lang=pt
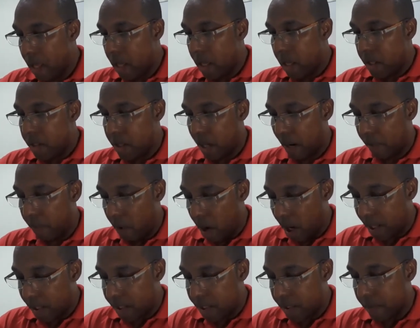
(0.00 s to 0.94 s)

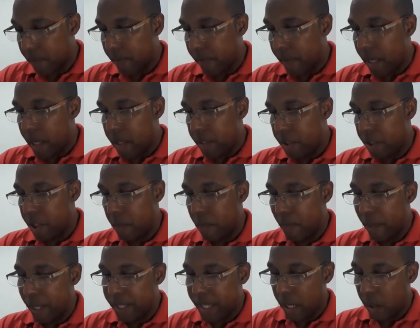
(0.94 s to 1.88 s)
Shavuot, de
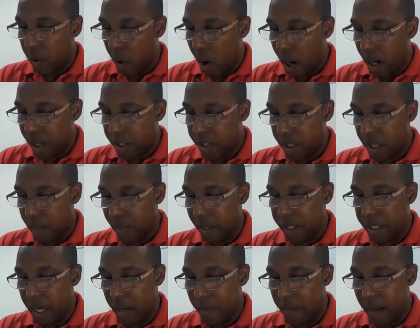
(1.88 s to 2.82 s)
Pentecostes, também
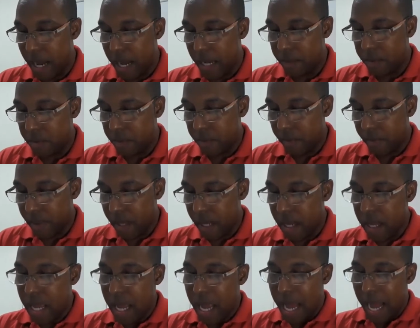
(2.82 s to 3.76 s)
chamado
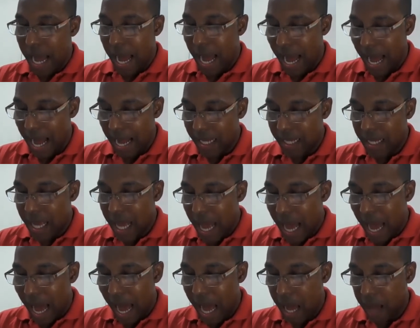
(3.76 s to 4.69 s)

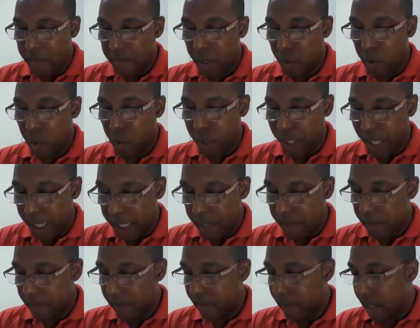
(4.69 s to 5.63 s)
Hag
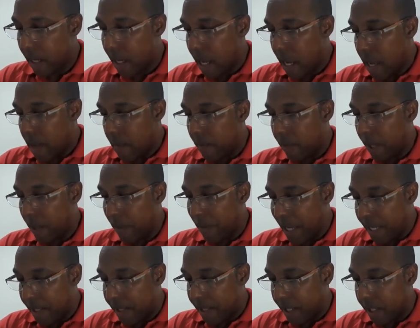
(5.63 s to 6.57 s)

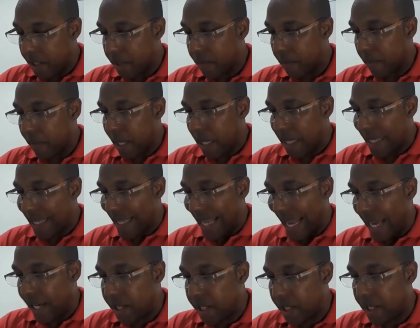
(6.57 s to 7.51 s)
Primícias,
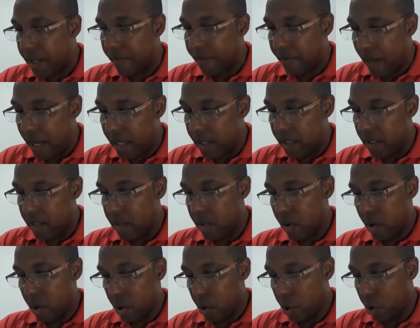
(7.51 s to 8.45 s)
6 de Sivan,
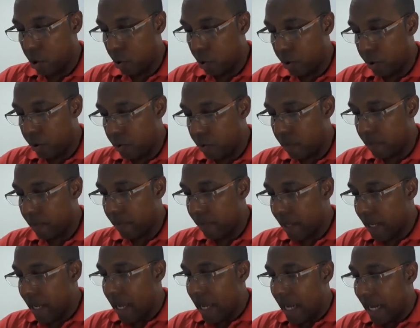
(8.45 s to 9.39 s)
junho.
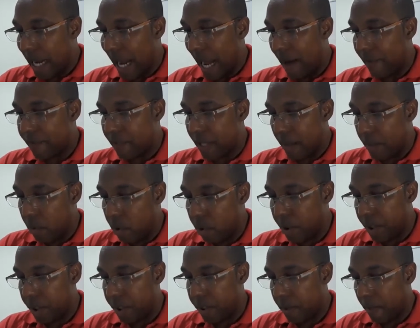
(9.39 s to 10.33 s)

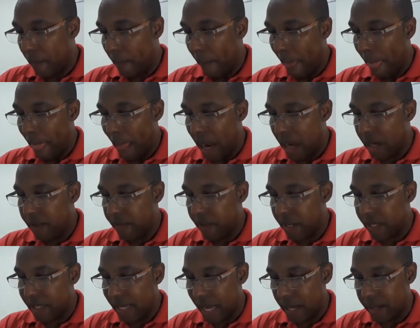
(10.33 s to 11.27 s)
Caftamuz,
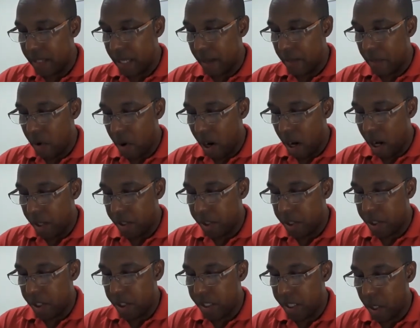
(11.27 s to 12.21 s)
aniversário da morte
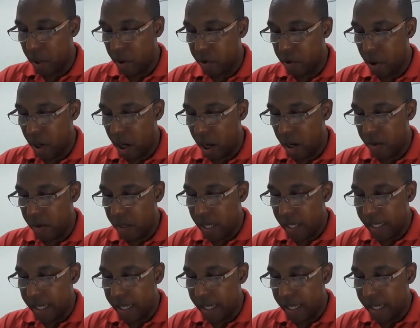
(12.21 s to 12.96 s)
de Teodoro